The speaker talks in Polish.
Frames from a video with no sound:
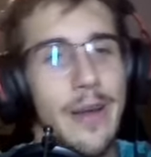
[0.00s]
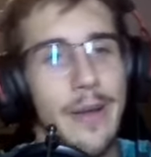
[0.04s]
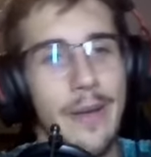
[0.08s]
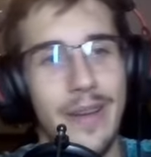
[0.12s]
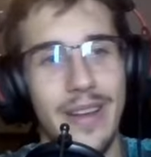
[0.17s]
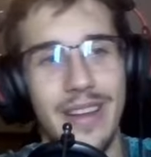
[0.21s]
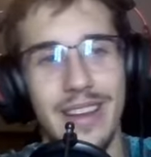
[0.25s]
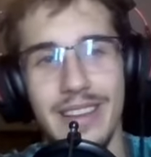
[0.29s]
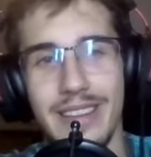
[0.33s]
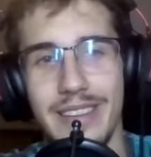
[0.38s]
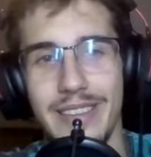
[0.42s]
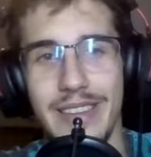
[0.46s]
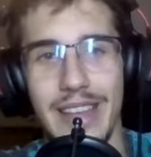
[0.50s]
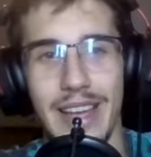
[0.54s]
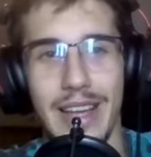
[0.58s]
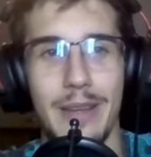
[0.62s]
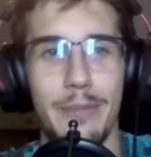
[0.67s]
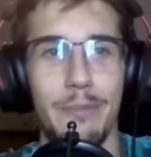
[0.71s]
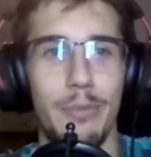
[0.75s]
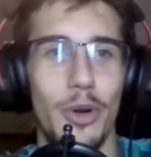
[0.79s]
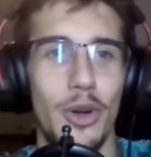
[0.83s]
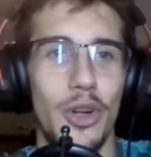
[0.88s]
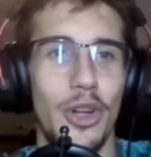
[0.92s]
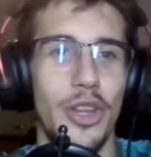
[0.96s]
E, tak
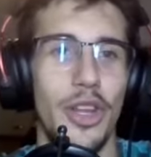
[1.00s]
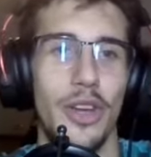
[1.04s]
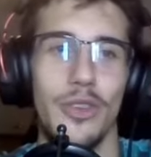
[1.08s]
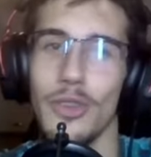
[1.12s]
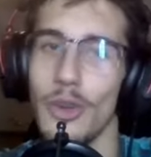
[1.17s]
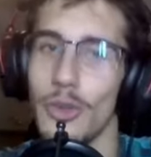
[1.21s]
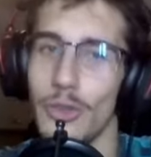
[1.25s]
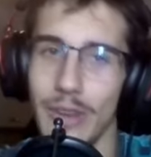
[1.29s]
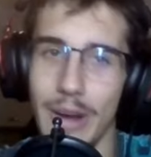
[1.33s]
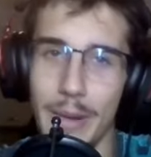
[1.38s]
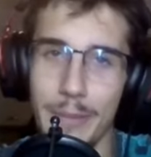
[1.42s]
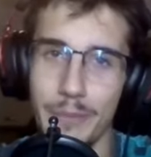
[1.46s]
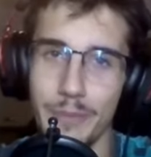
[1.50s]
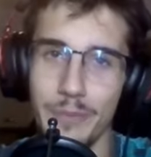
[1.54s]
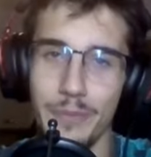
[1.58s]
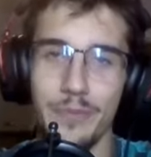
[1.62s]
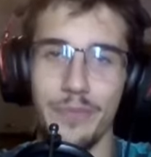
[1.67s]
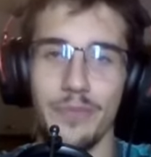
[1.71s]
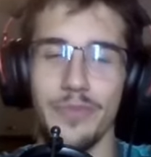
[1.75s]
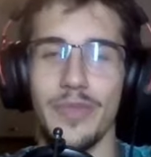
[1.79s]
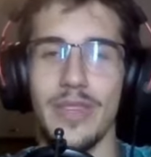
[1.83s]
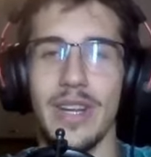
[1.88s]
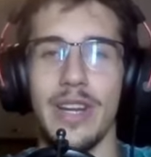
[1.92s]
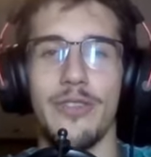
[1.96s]
poglądowo wam,
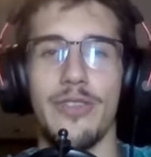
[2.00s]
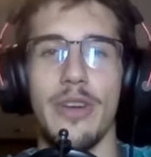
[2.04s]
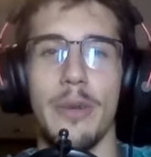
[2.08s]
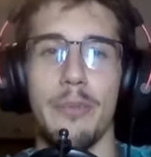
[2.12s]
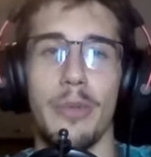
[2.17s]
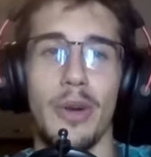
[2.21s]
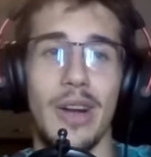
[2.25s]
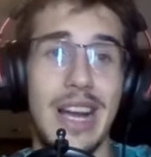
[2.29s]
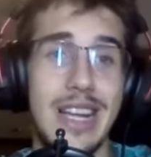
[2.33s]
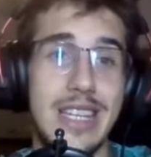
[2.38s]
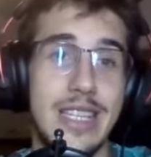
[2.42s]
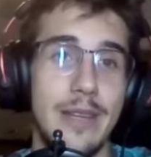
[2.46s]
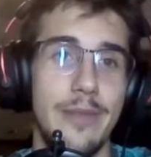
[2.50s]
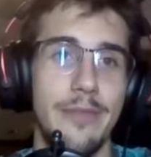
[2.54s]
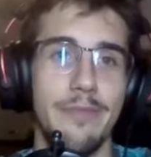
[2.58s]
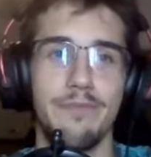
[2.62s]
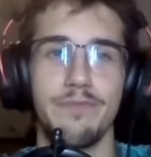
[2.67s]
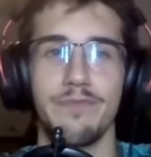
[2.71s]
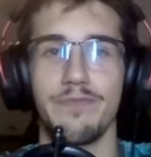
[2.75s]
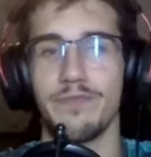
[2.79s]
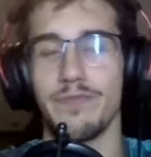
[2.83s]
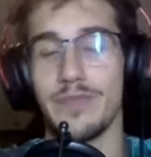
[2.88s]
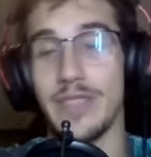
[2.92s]
wam pokażę.